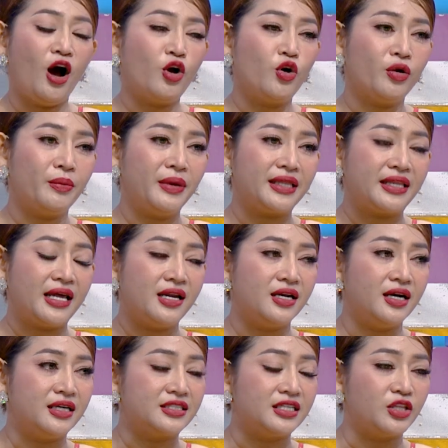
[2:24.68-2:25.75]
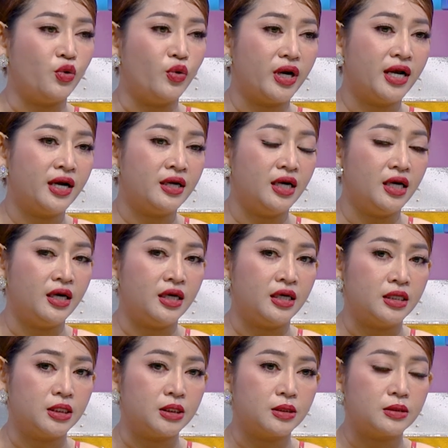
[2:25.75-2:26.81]
à con miền tây ở sân núi nương
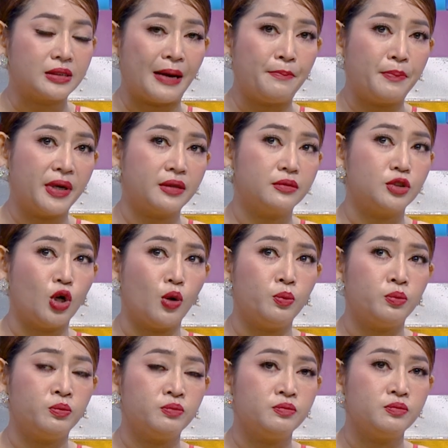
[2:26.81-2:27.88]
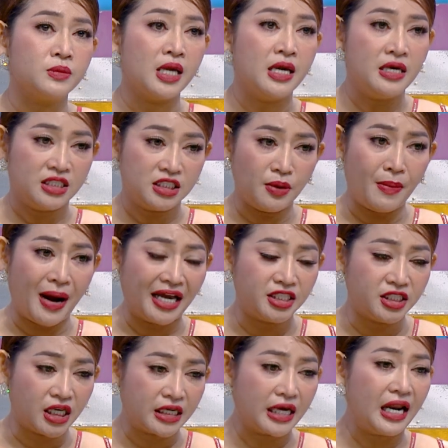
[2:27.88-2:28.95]
tam bát nhóm sờ bài
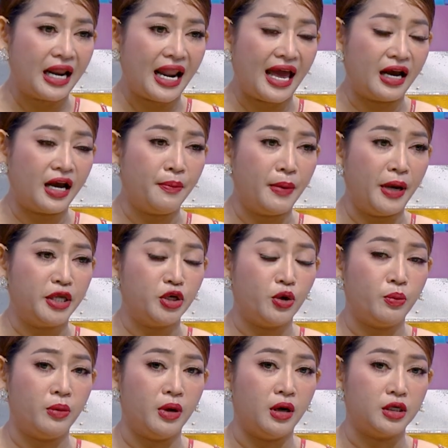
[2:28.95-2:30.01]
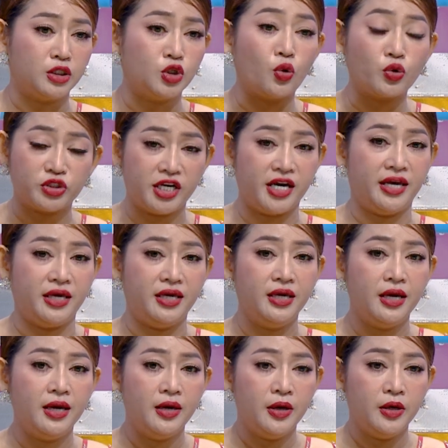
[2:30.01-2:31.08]
chặt khăng á bên nhóm chụp
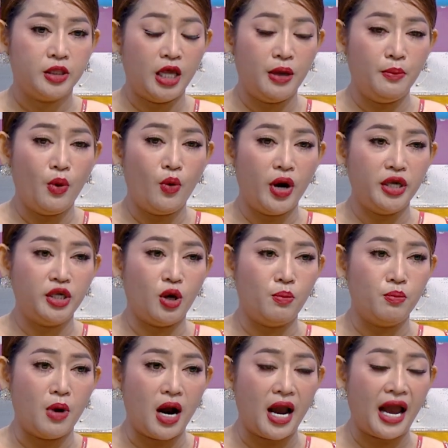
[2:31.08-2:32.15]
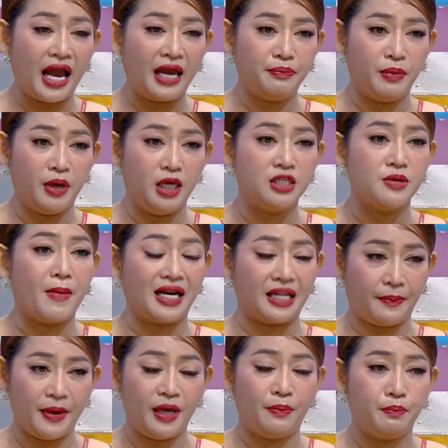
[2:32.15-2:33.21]
chơi tìm mối nhóm bằng hàng vì sầm mặt
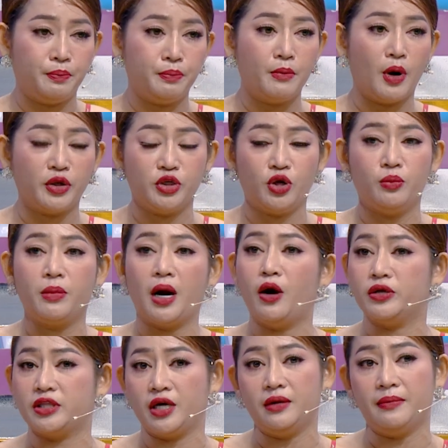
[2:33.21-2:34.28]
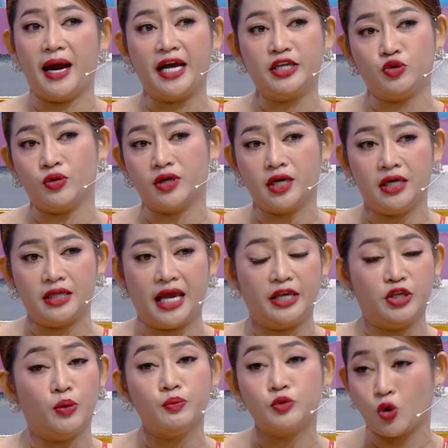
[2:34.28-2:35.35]
tập hiệp bọn nhóm ao tơ mà hà trốn khơi
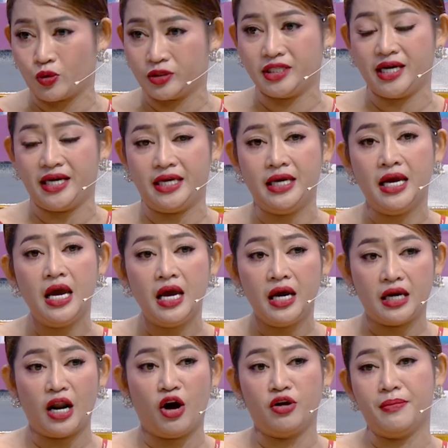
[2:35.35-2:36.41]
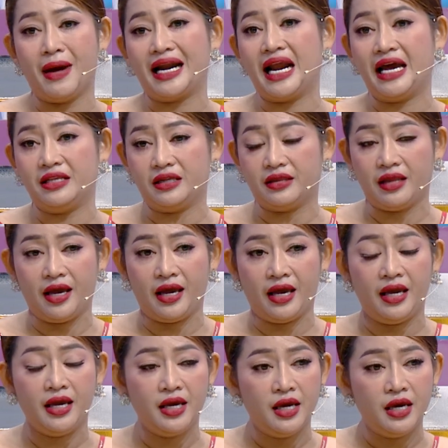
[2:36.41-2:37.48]
than nhóm chốt chơi đòi bạn đại tệ